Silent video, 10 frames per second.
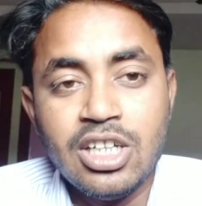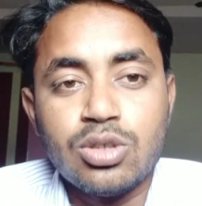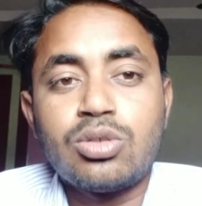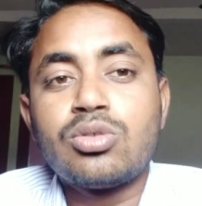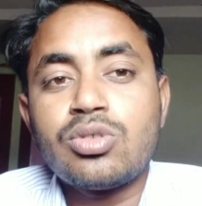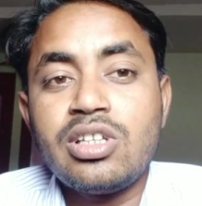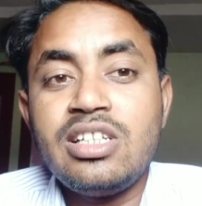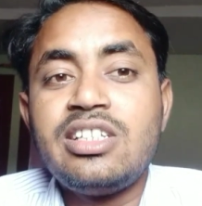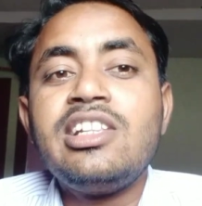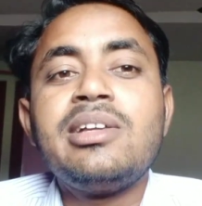तो दोस्तों
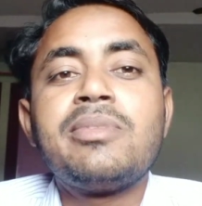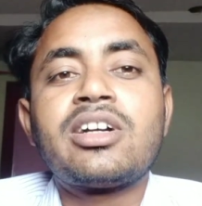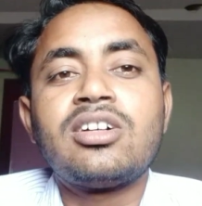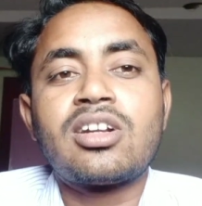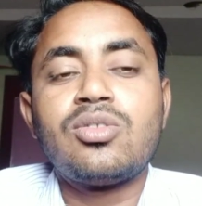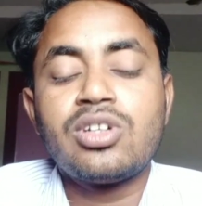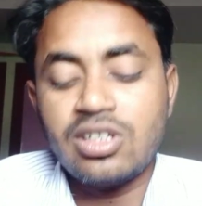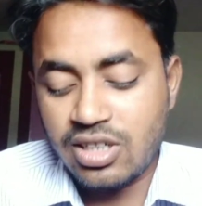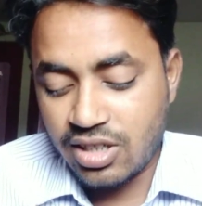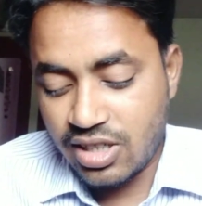इसीलिए मैं कह रहा हूं कि
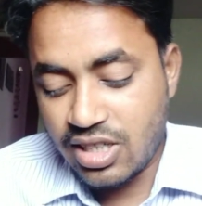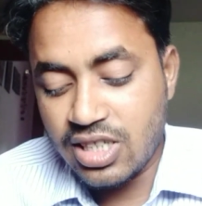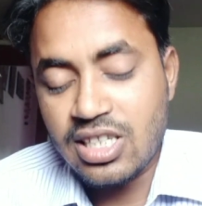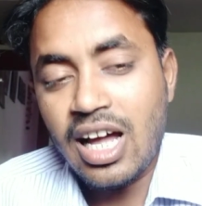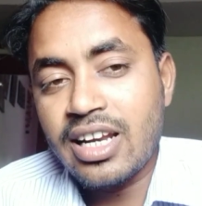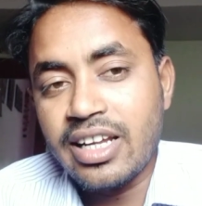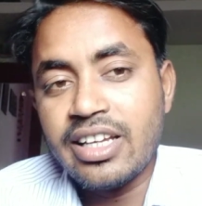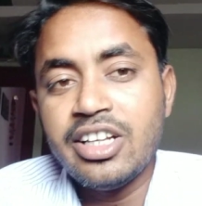अगर किसान है